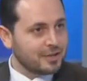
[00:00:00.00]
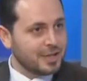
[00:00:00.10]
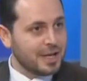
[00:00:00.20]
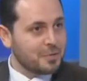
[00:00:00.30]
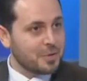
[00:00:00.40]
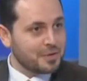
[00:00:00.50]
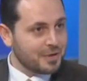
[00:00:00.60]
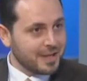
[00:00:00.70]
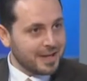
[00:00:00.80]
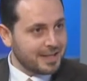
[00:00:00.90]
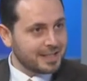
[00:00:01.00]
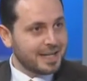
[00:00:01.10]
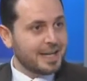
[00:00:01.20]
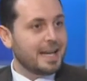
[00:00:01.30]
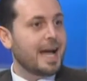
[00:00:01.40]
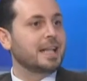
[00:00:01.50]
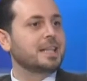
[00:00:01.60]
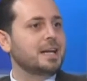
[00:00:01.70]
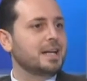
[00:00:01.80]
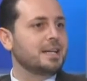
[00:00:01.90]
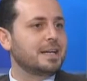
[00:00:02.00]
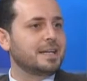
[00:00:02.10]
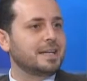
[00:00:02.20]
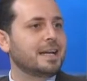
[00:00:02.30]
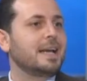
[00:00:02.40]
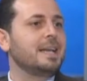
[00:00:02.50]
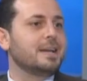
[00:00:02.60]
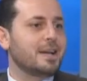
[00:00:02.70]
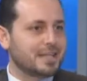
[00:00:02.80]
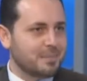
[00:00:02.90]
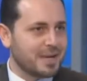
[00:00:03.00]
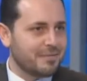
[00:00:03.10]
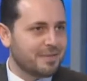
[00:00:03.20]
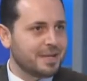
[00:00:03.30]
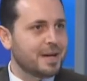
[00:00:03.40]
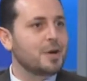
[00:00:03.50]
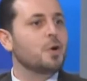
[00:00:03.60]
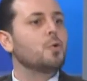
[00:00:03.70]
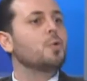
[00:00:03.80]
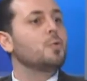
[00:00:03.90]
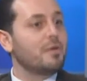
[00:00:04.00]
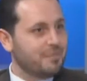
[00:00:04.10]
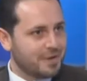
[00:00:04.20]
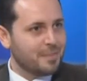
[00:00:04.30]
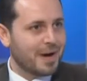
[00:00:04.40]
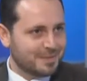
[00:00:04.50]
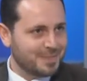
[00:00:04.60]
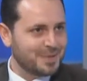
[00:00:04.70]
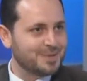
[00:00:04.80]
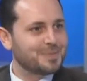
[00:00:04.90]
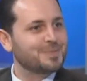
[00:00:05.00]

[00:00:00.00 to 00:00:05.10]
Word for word: رياضية ونظريات لحتى نحن نخلي الراتب يكفينا ونوفر نوفر بعد منه